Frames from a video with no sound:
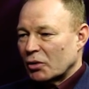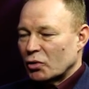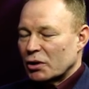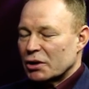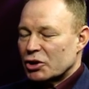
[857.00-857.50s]

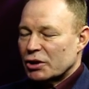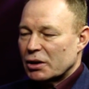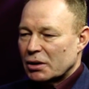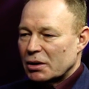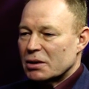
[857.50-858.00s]
какое-то
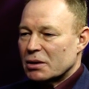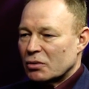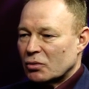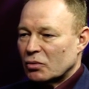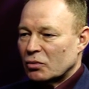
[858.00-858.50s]
отношение есть,
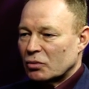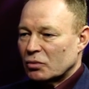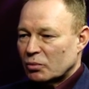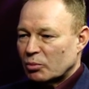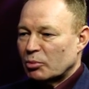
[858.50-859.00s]

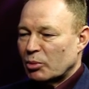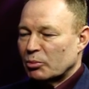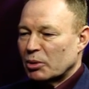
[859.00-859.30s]
но по